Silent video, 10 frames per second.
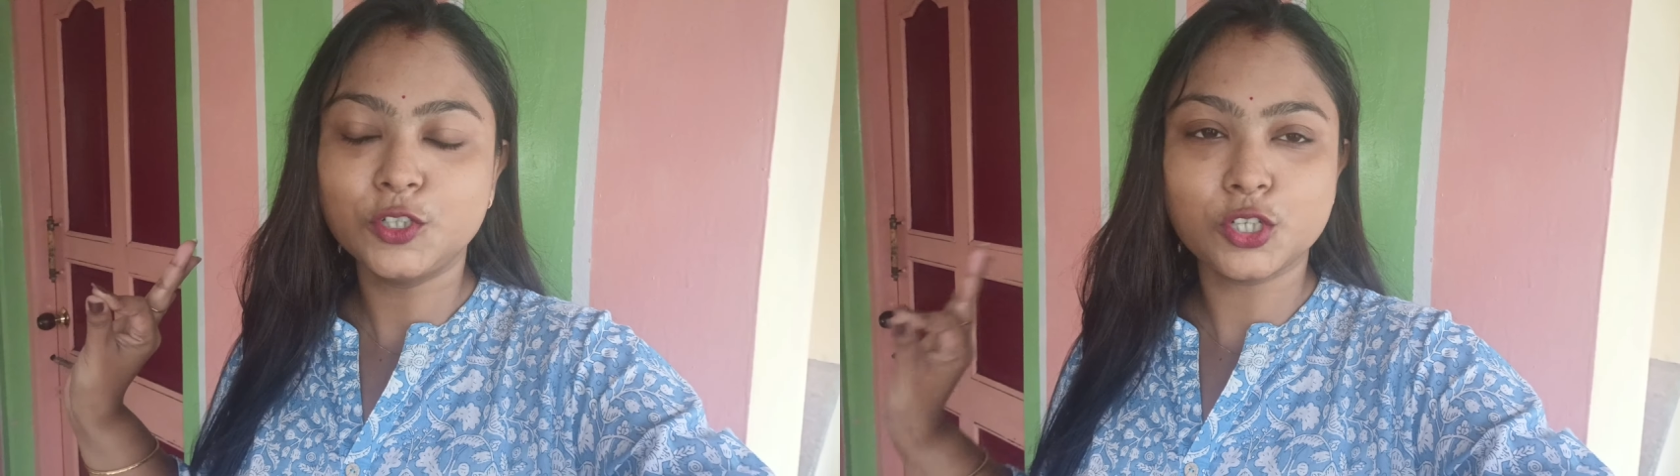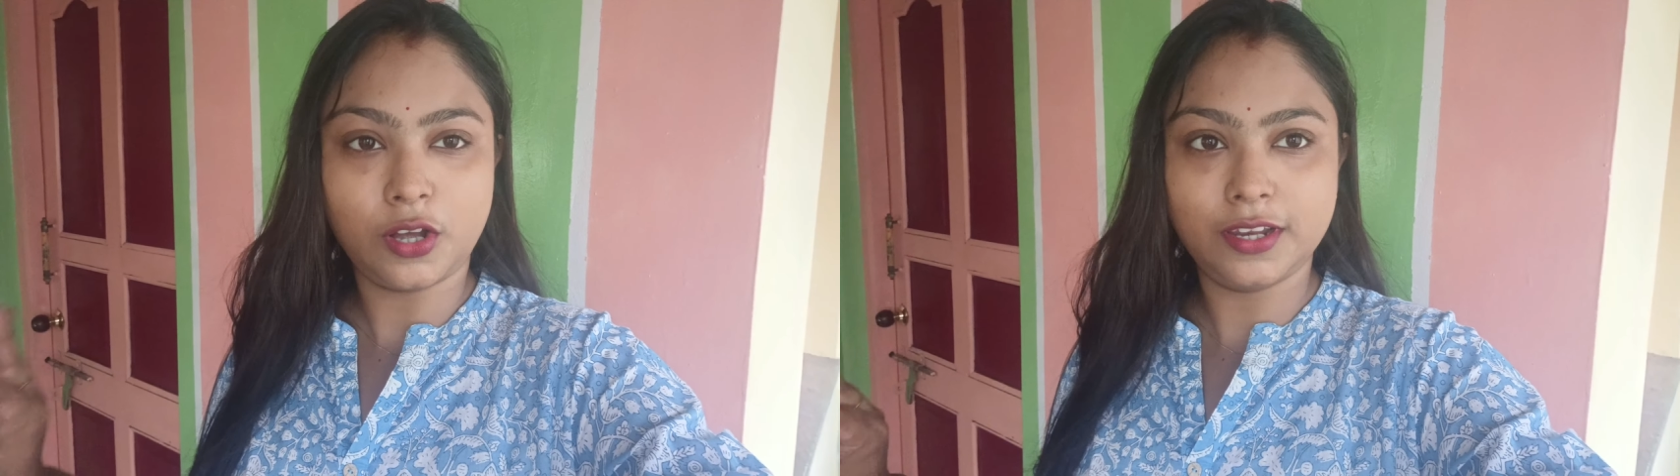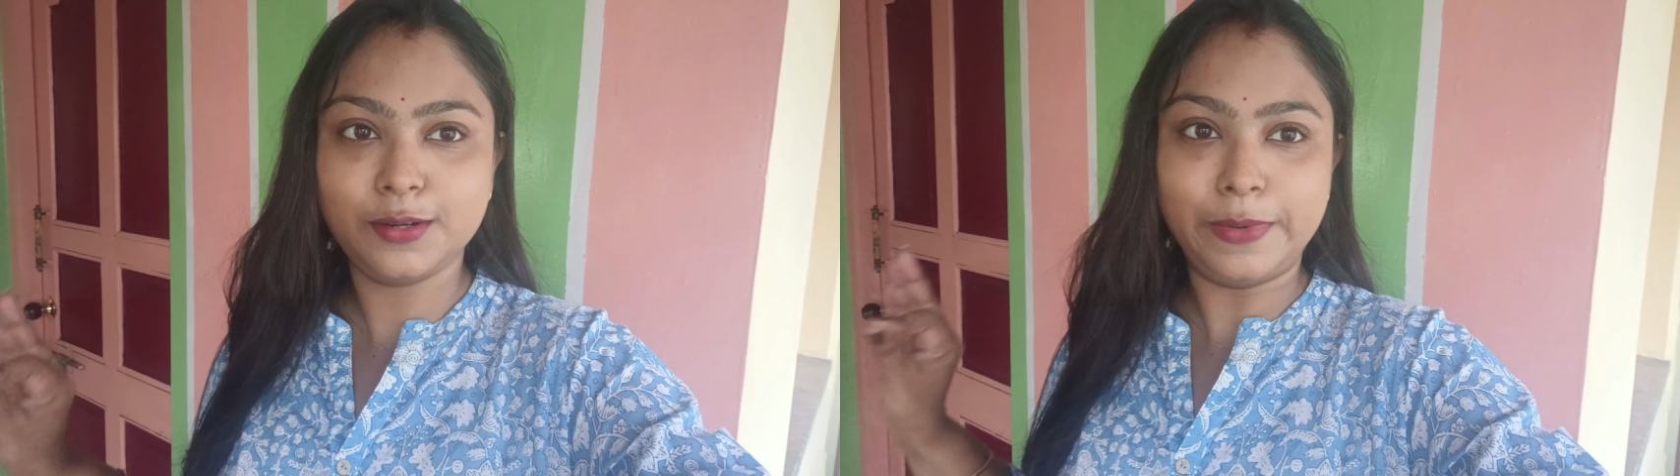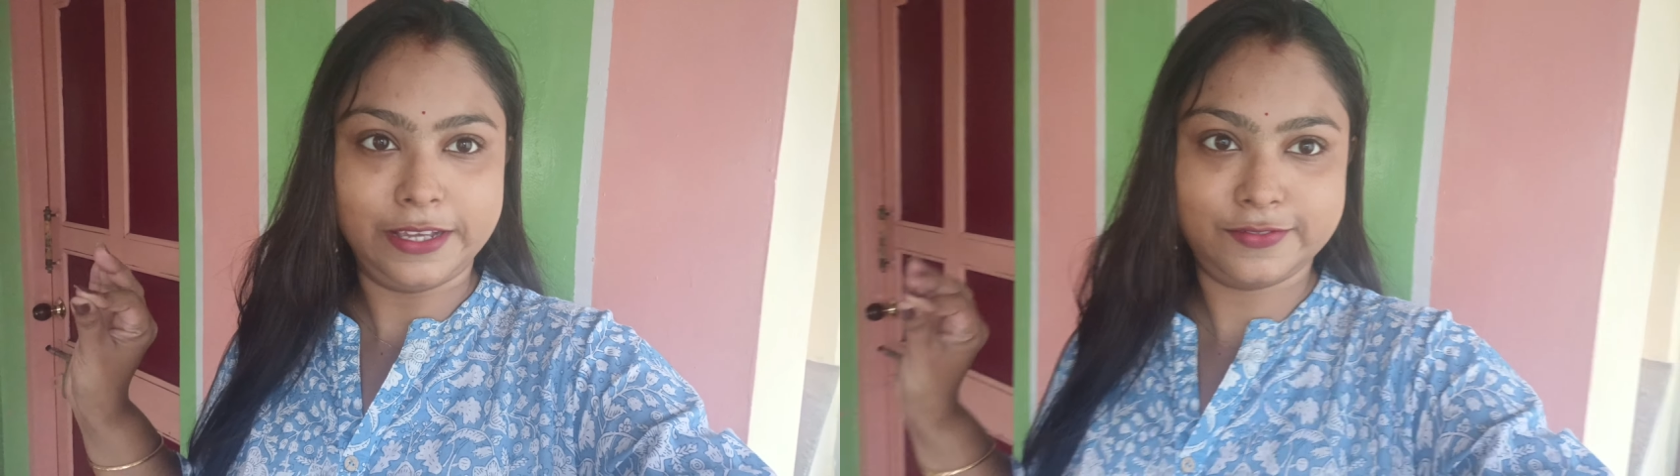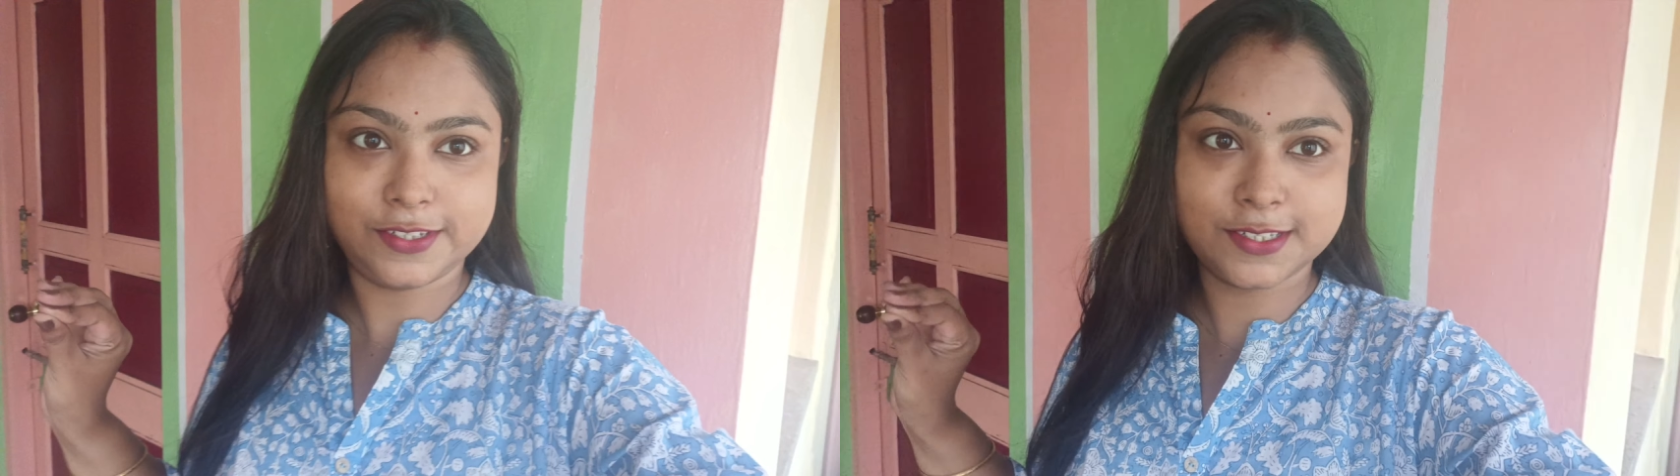সকালের
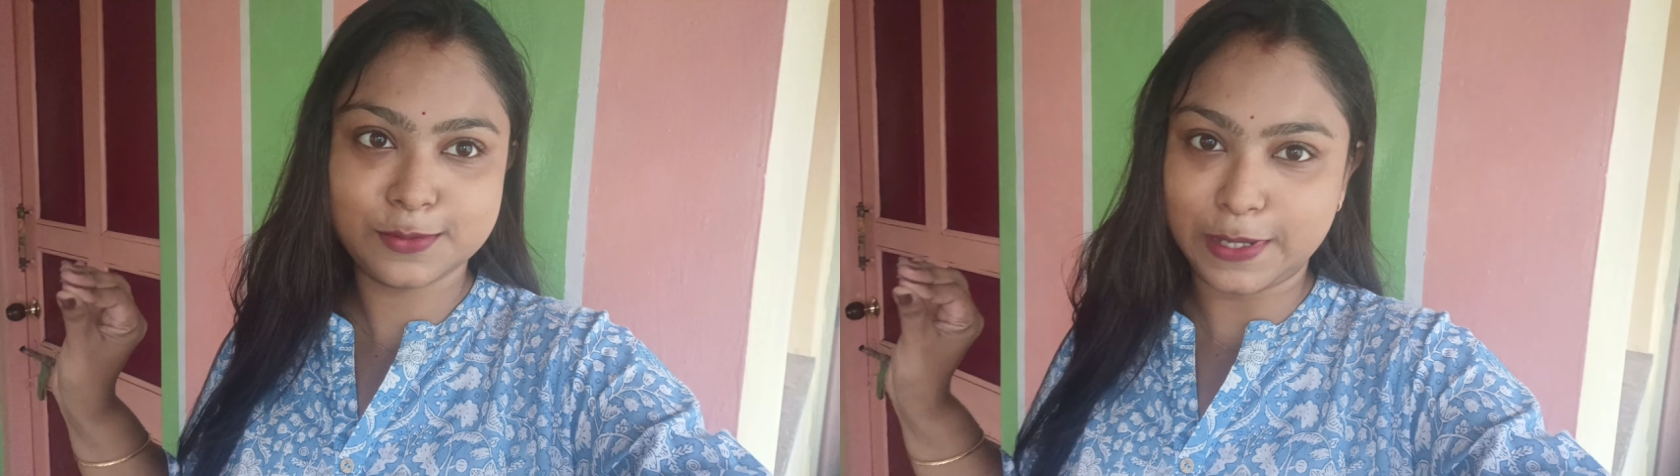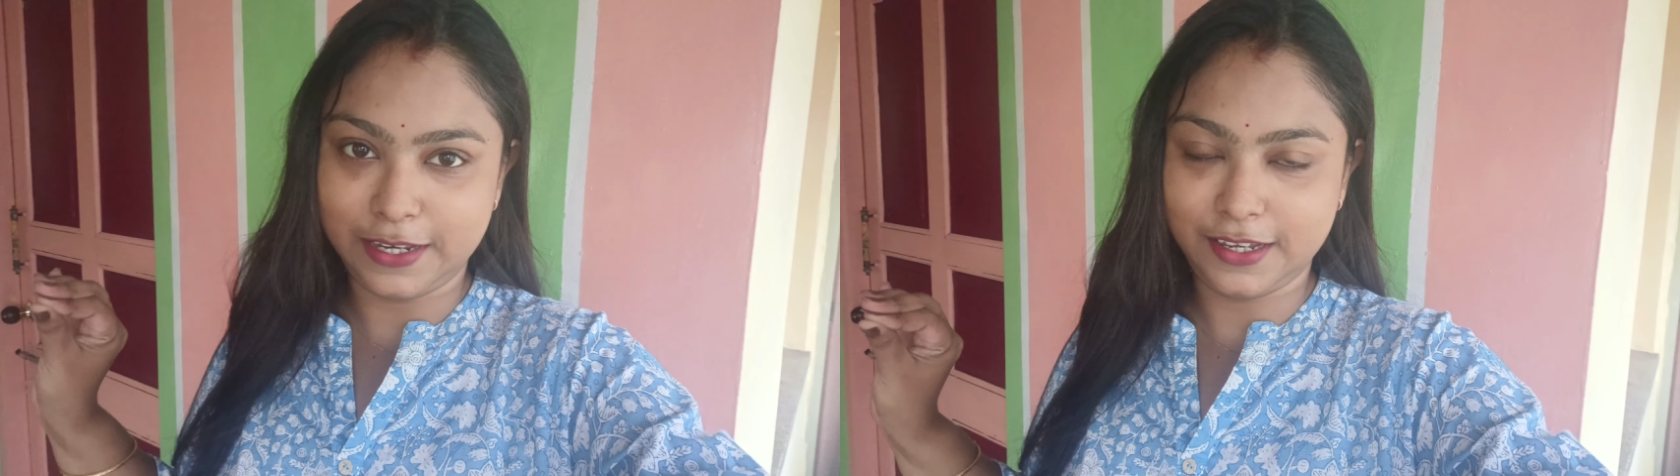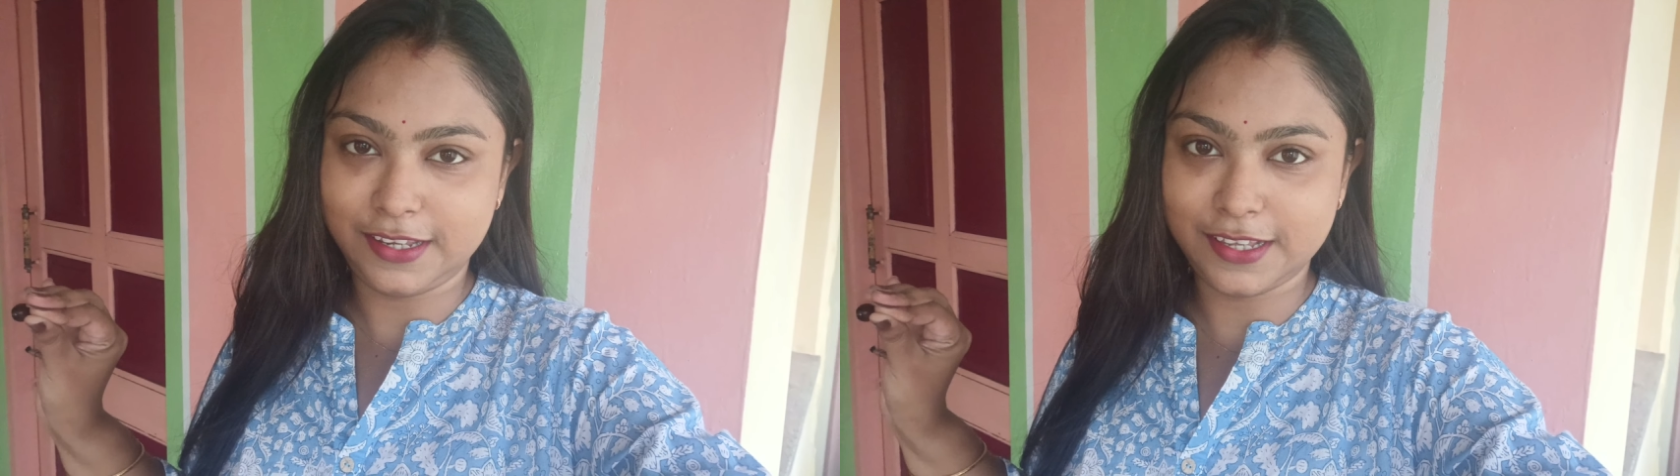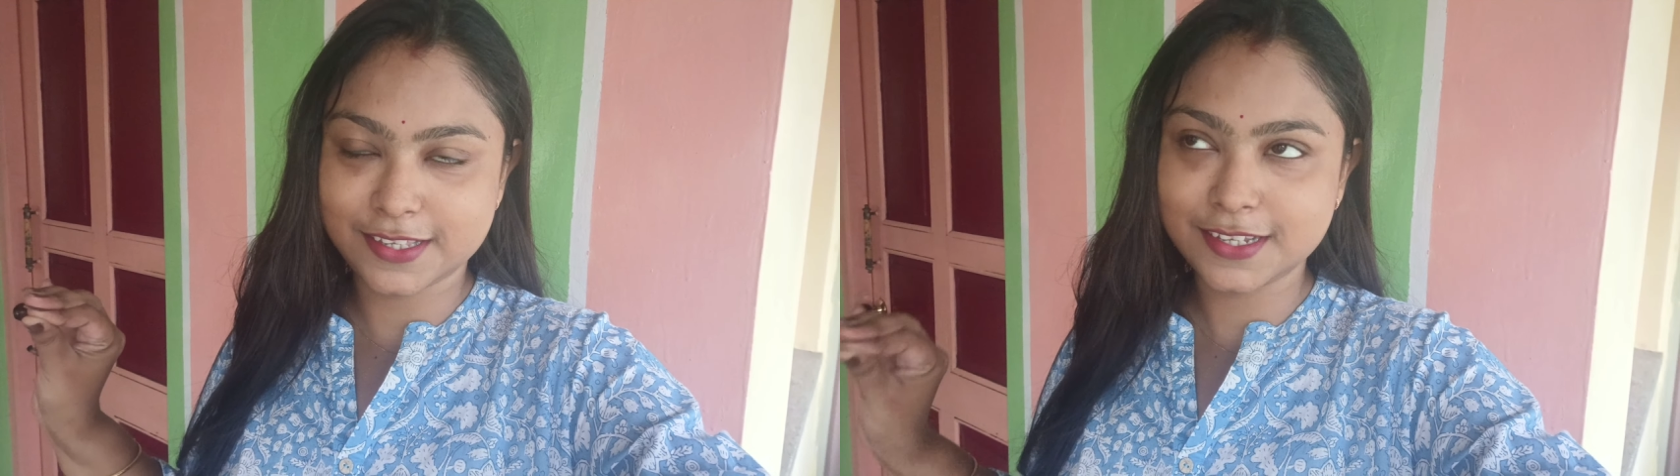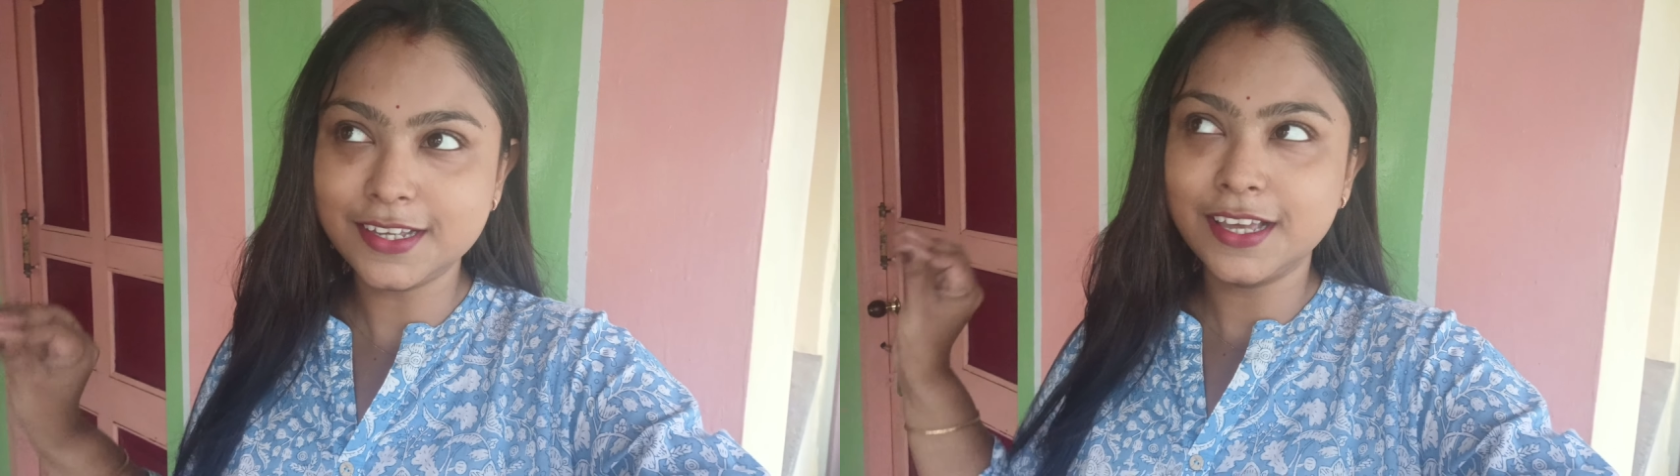ব্রেকফাস্টটা বানিয়ে নিয়েছি